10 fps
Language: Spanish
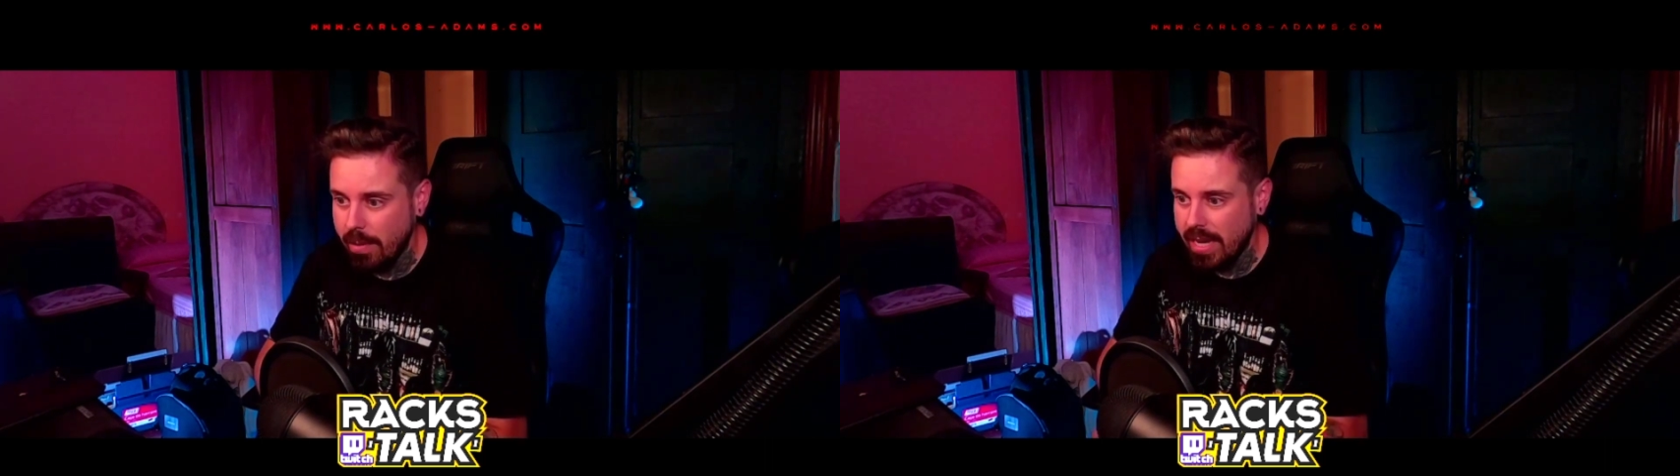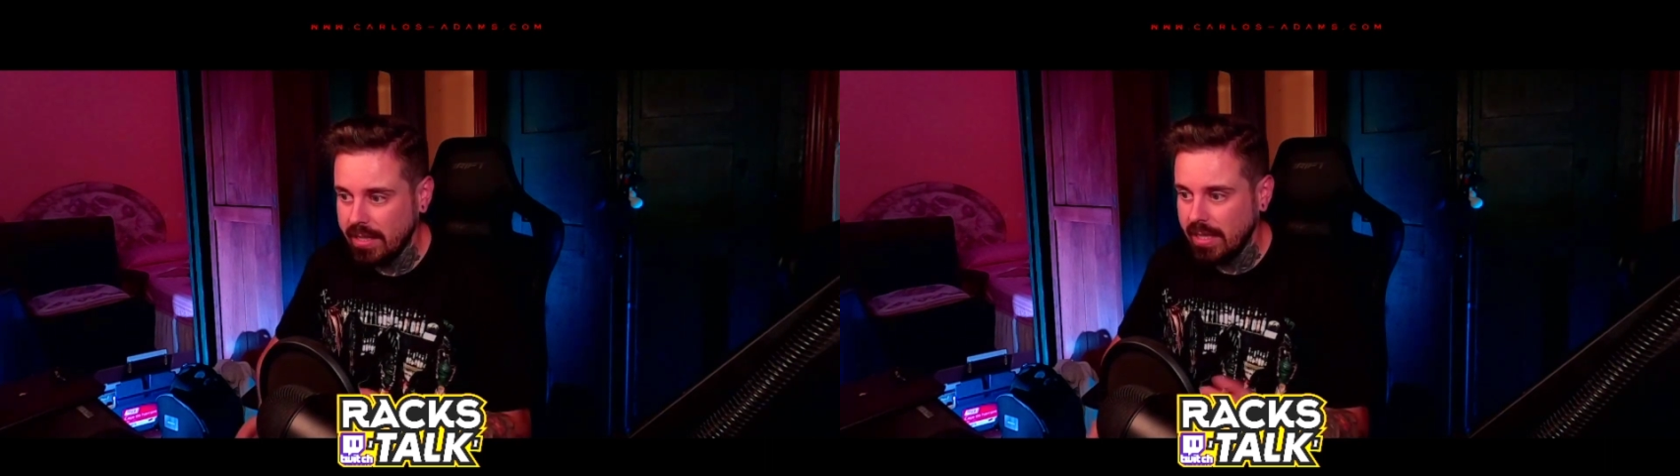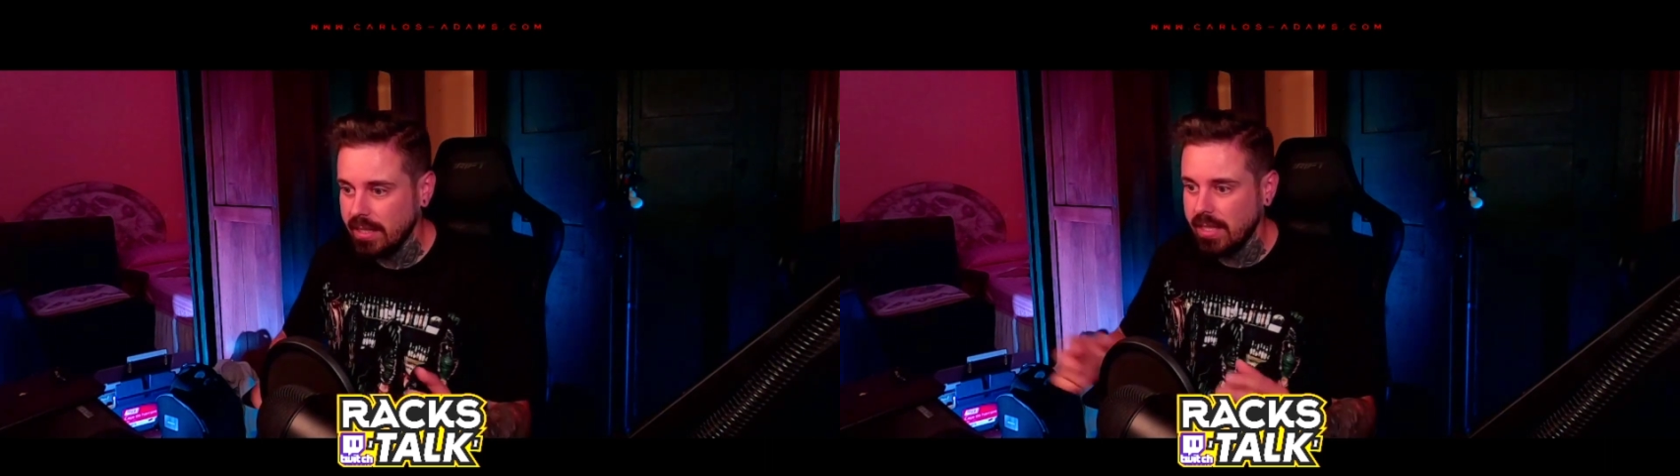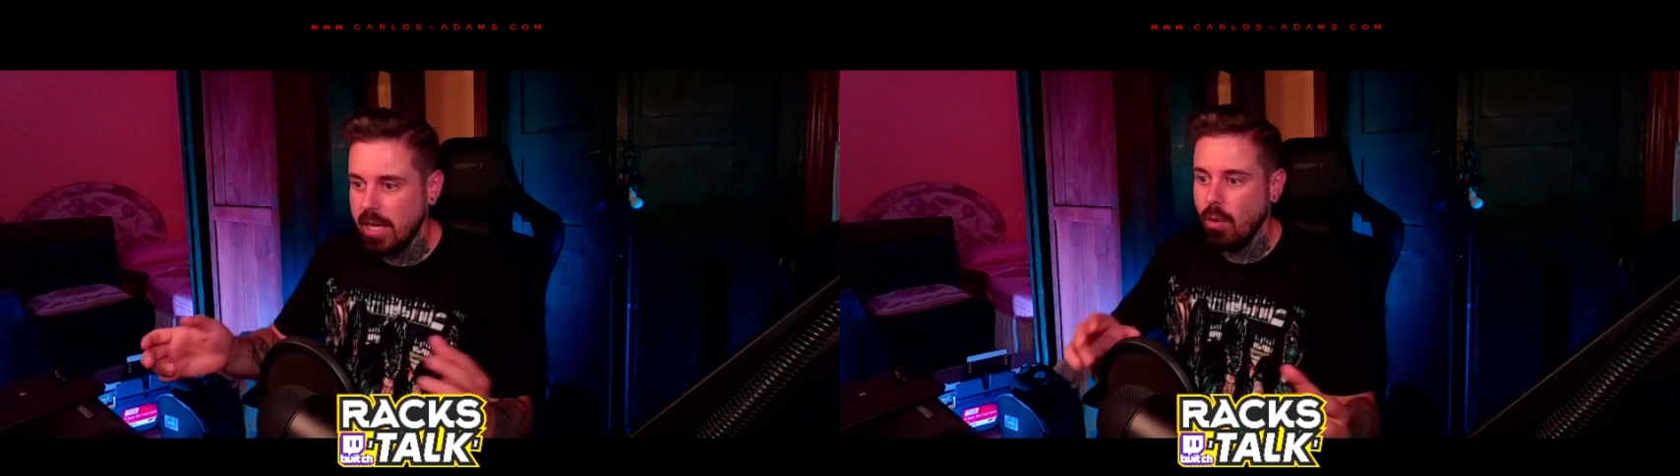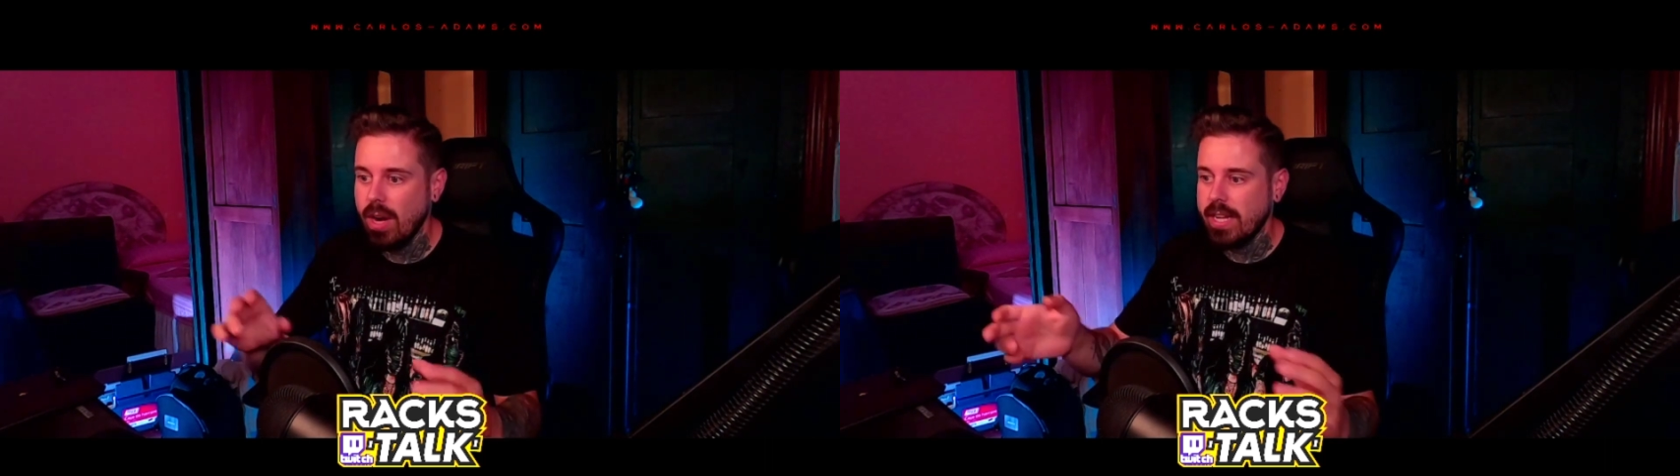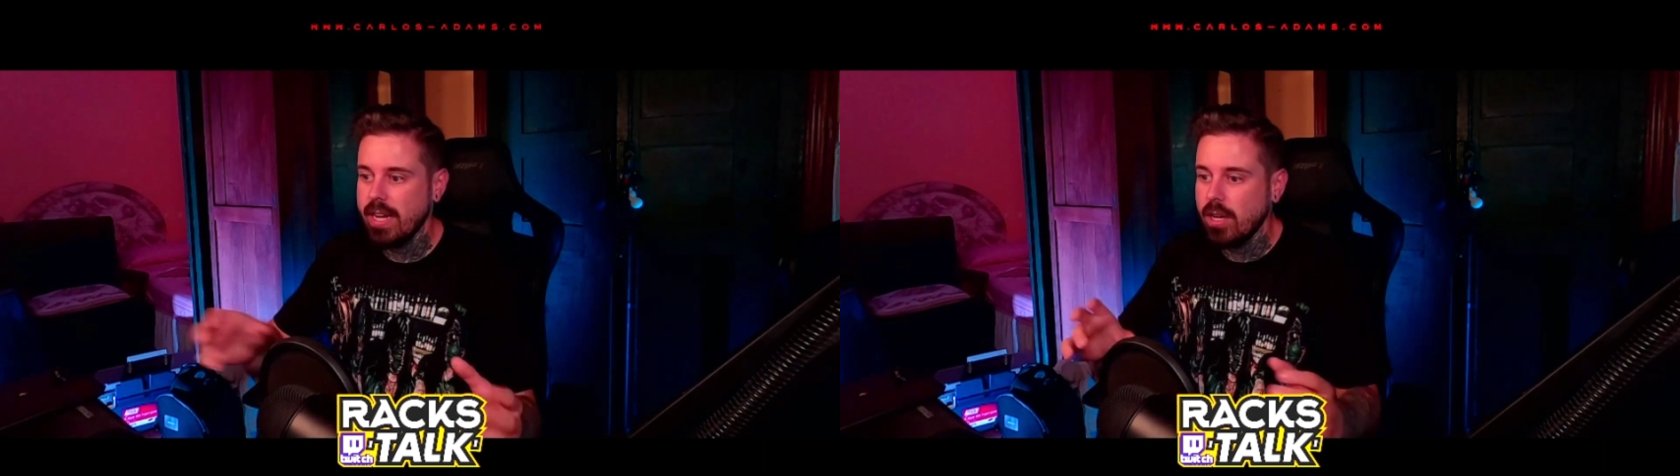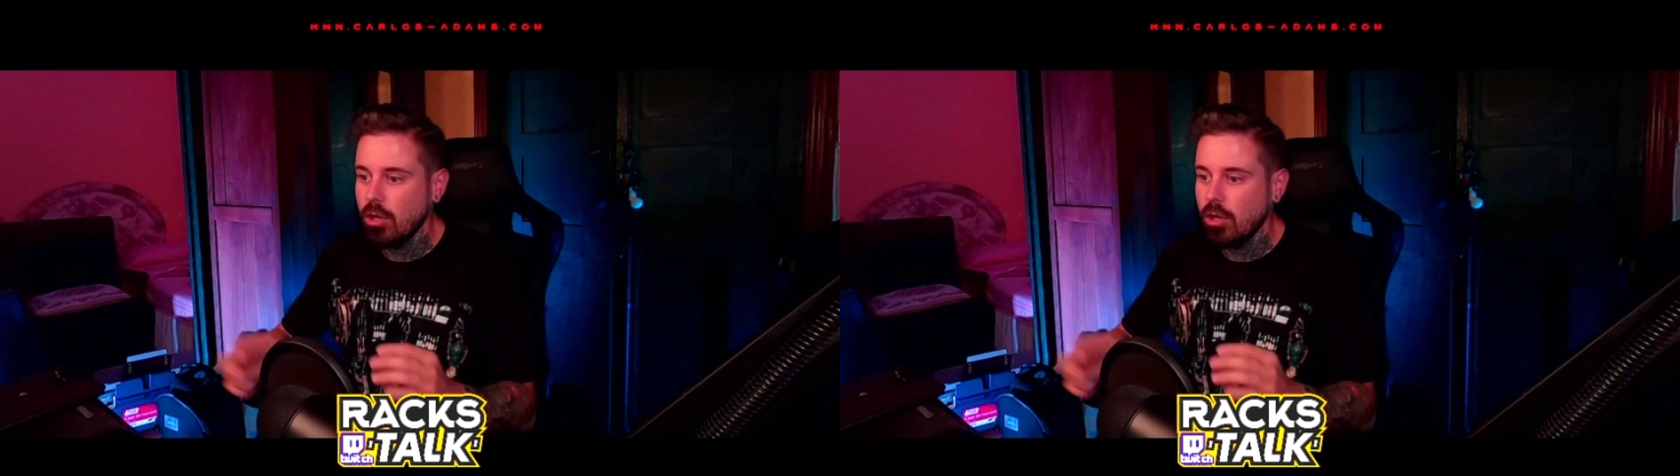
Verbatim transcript: ves así cualquier